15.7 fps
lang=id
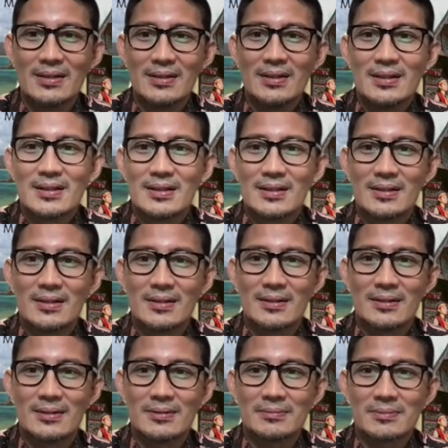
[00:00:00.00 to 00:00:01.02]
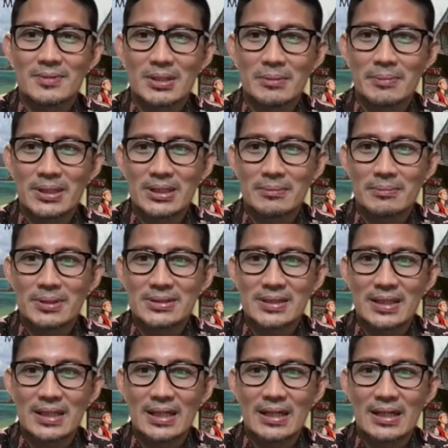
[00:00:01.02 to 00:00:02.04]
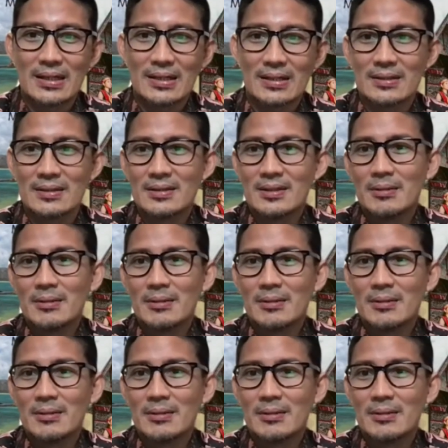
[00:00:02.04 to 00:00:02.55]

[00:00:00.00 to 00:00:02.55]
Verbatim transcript: eh, teman-teman uh, sedang